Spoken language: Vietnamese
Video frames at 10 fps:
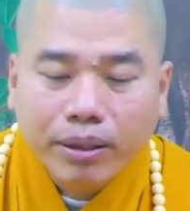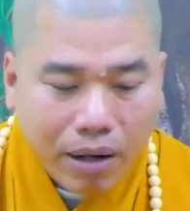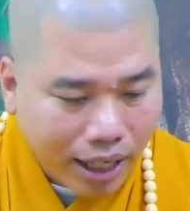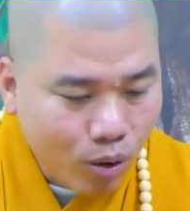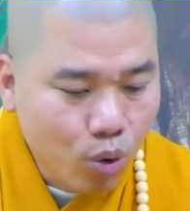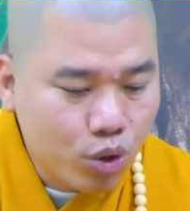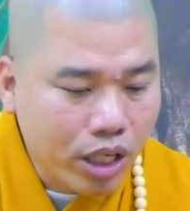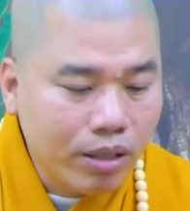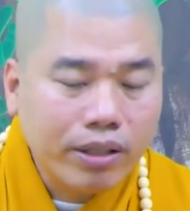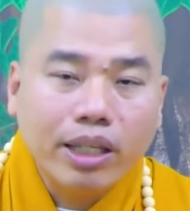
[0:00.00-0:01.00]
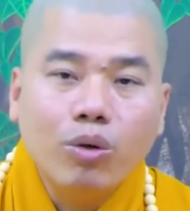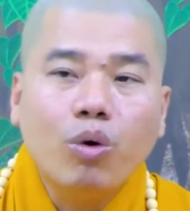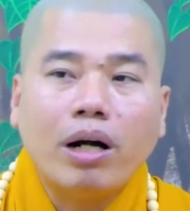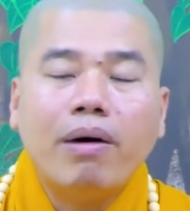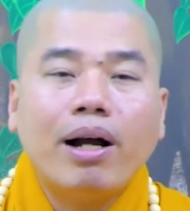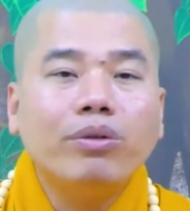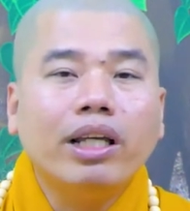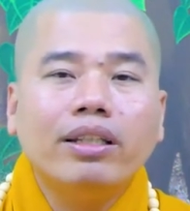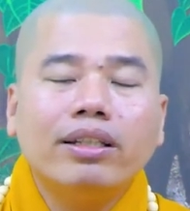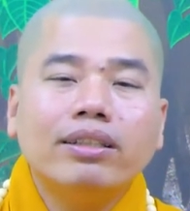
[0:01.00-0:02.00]
thì bà ngu si bà chịu quả báo
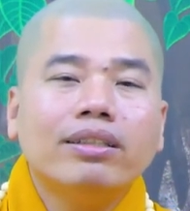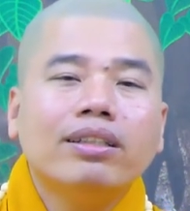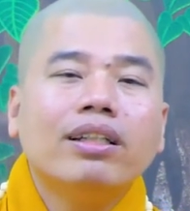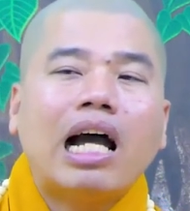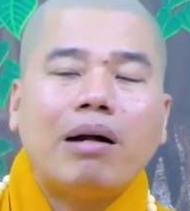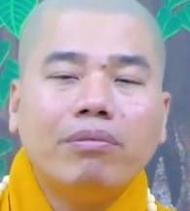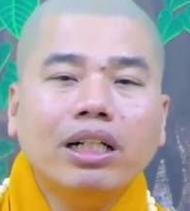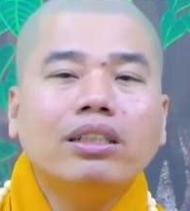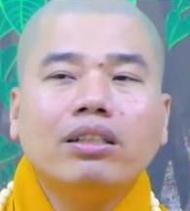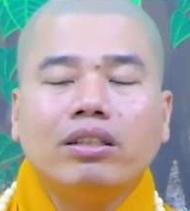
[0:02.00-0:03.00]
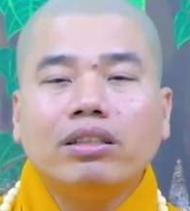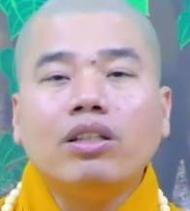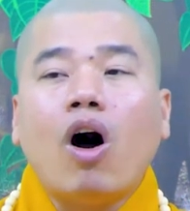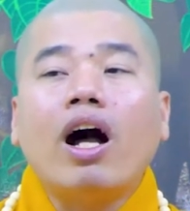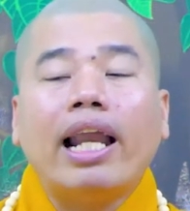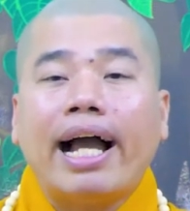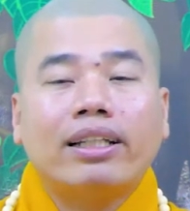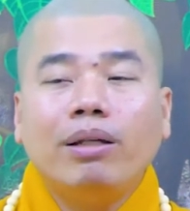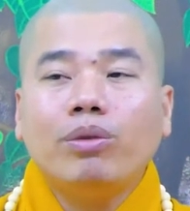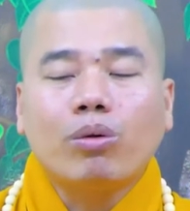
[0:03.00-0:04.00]
gì thôi âm ức rồi đọa
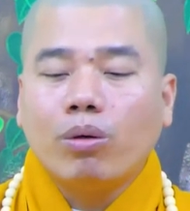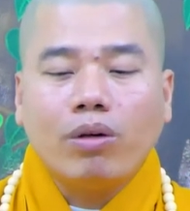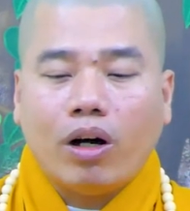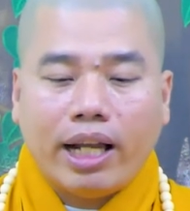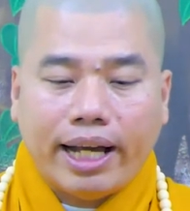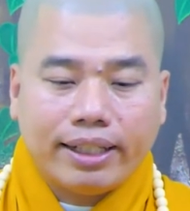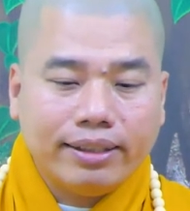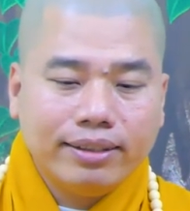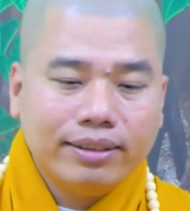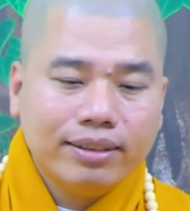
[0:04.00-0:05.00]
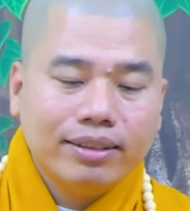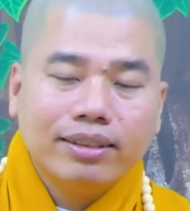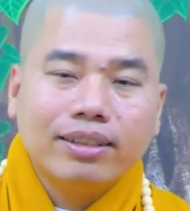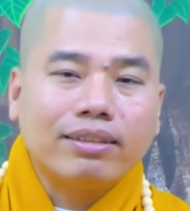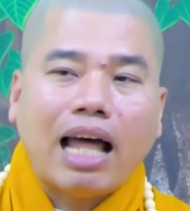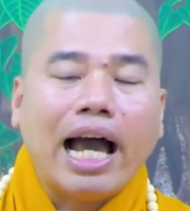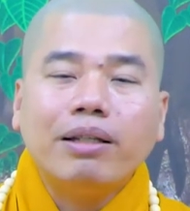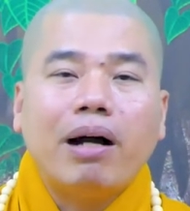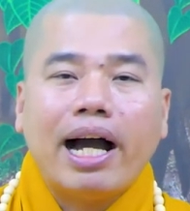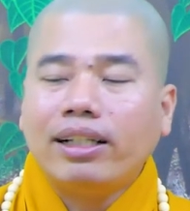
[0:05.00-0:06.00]
lạc tiếp tục cũng đọa lạc à.
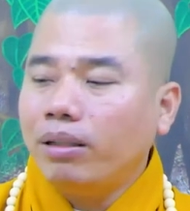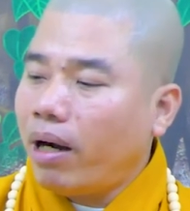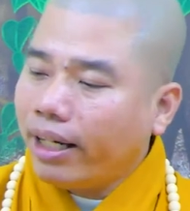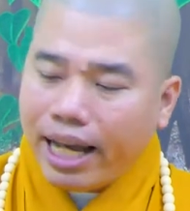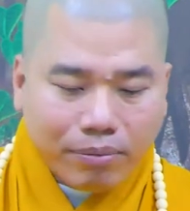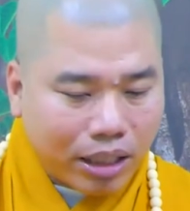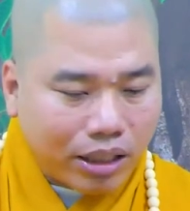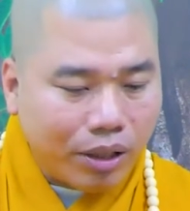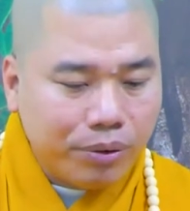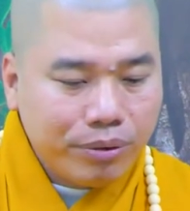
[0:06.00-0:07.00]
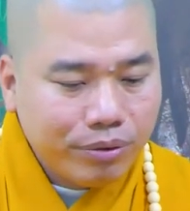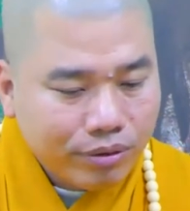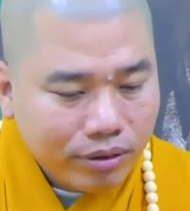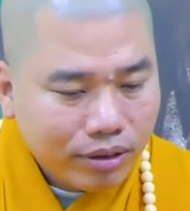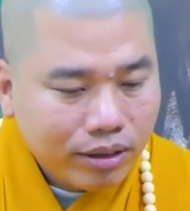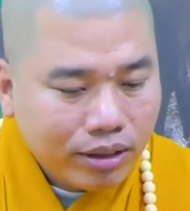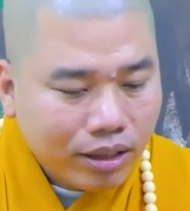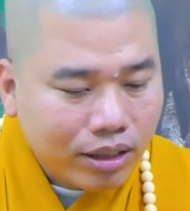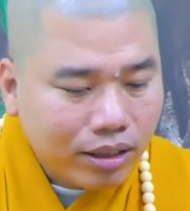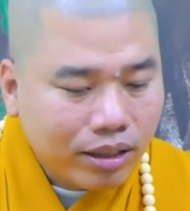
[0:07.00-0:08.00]
tại bà thì bà gán bà chịu
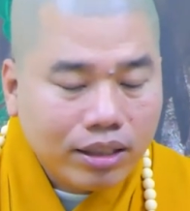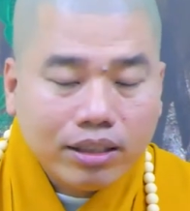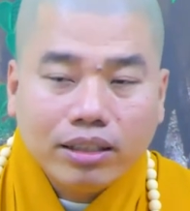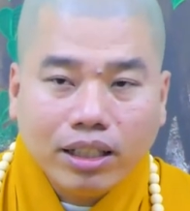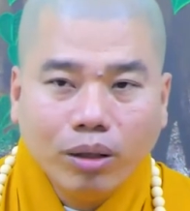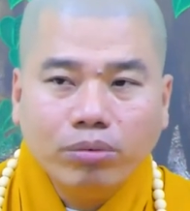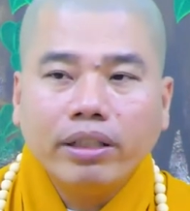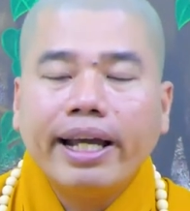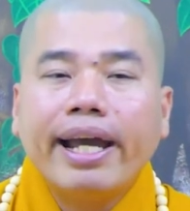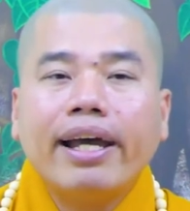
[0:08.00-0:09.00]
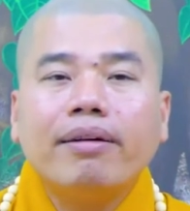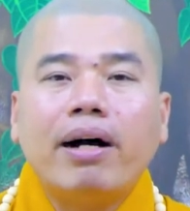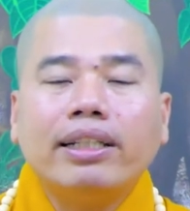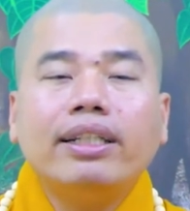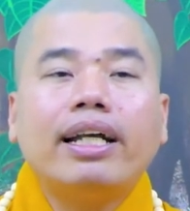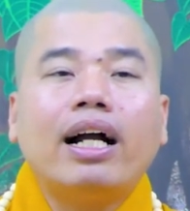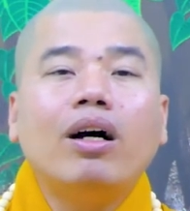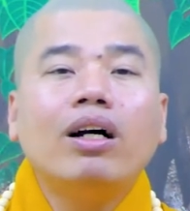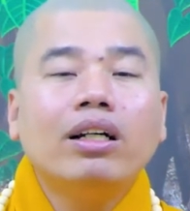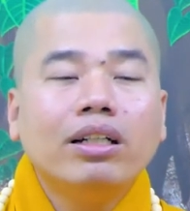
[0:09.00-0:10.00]
chứ đúng ra bà chỉ
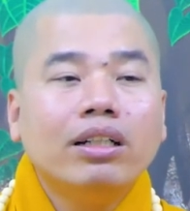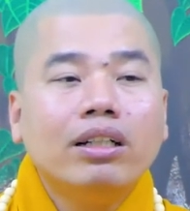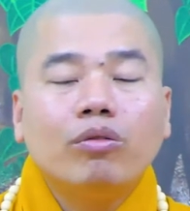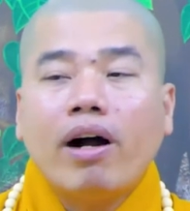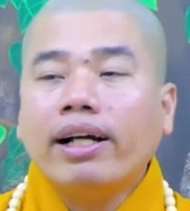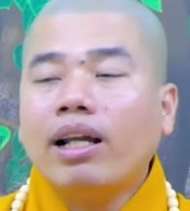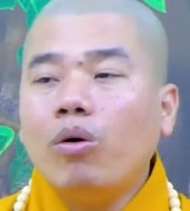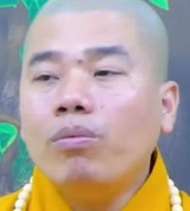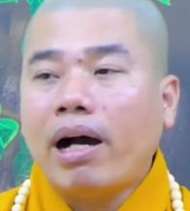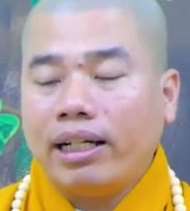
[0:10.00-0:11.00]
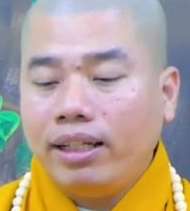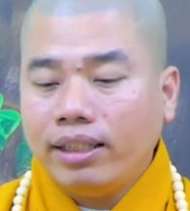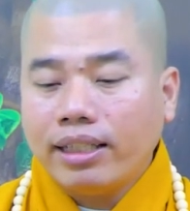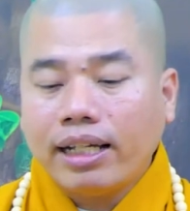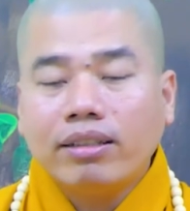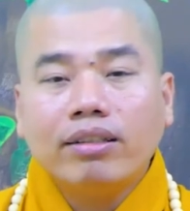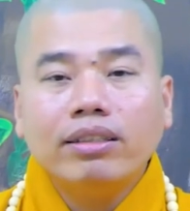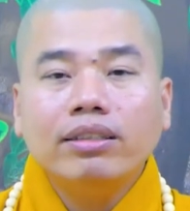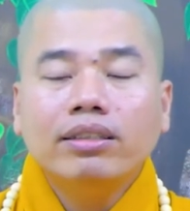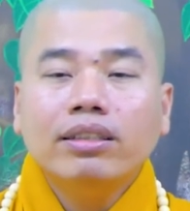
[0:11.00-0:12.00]
cần khoáng đấu mạnh lên cái
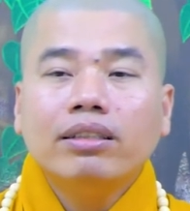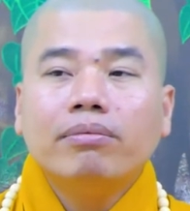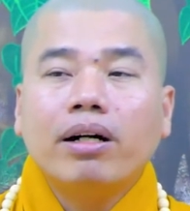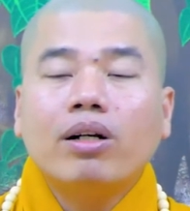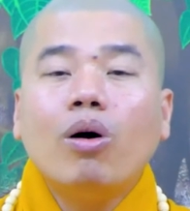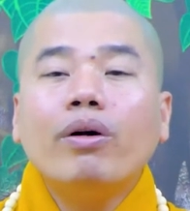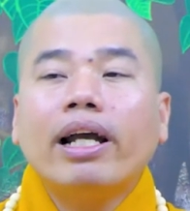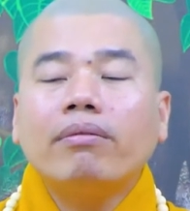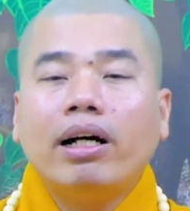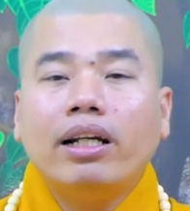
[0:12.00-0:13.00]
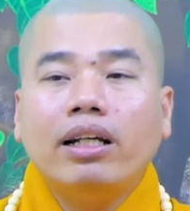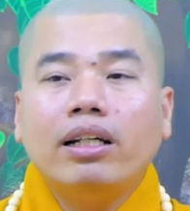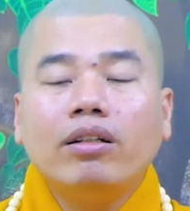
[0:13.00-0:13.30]
thôi bà cố gắng bà